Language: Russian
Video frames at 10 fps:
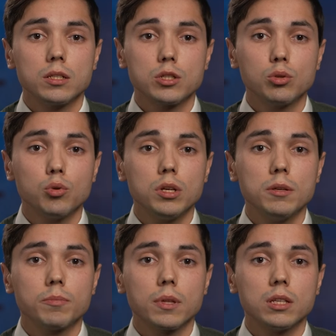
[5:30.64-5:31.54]

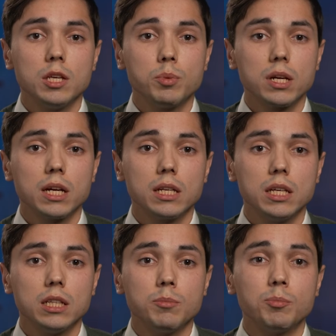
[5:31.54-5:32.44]
слой
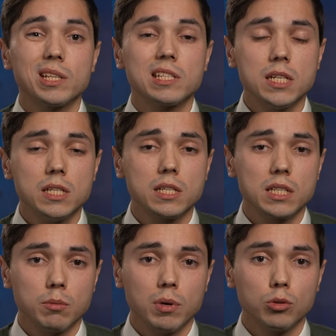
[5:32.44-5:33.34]
гиперэхогенный,
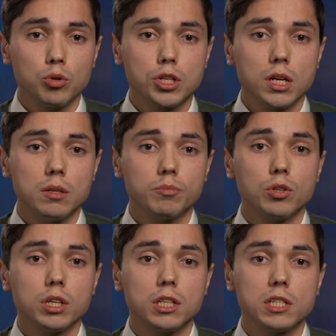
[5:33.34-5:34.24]
подслизистая оболочка.
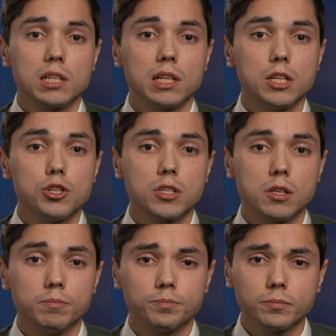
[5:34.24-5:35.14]
На
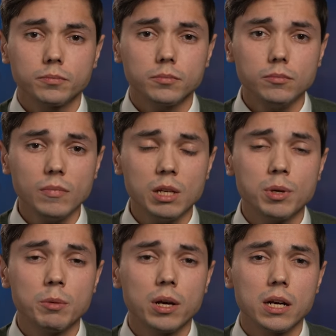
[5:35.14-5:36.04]
гистологическом
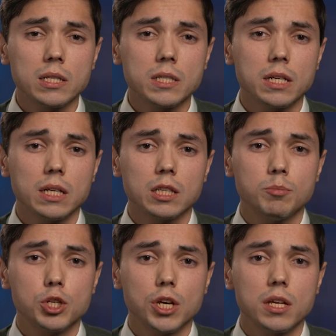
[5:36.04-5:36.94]
препарате
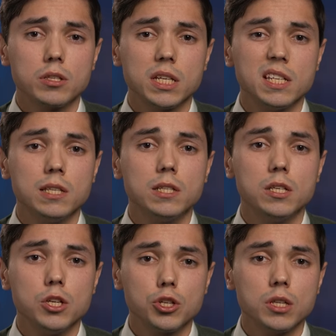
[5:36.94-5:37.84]
отмечаются
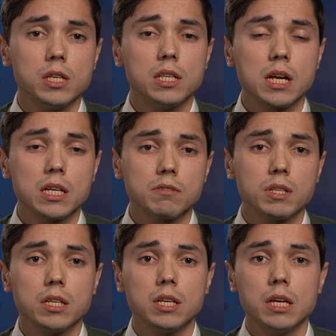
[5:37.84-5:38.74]
единичные
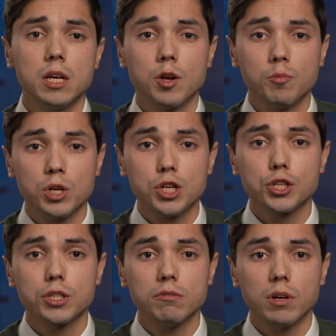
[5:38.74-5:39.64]
недоразвитые
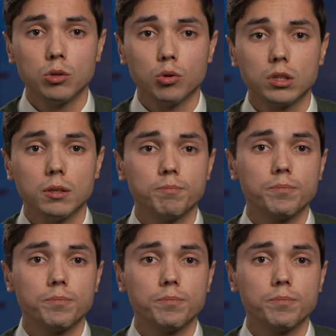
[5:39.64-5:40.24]
мышечные волокна.